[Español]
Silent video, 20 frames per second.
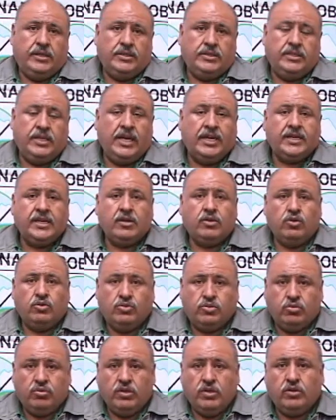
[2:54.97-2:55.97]
si hay que
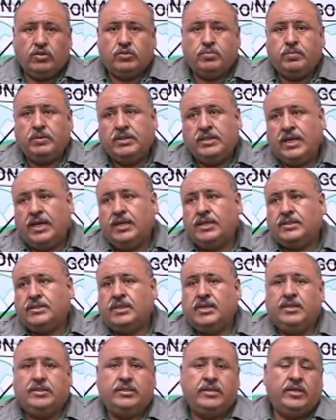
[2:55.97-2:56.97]
construir hospitales
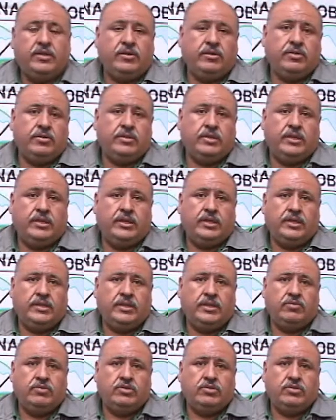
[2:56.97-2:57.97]
al interior de,
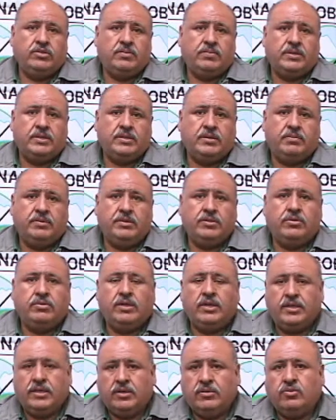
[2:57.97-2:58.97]
de, nuestro
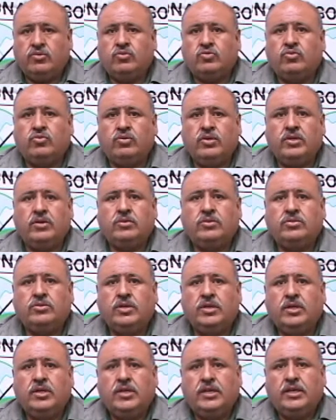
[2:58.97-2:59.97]
departamento, hay que construirlos
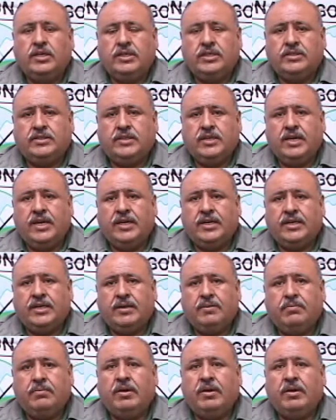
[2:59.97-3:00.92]
y si hay que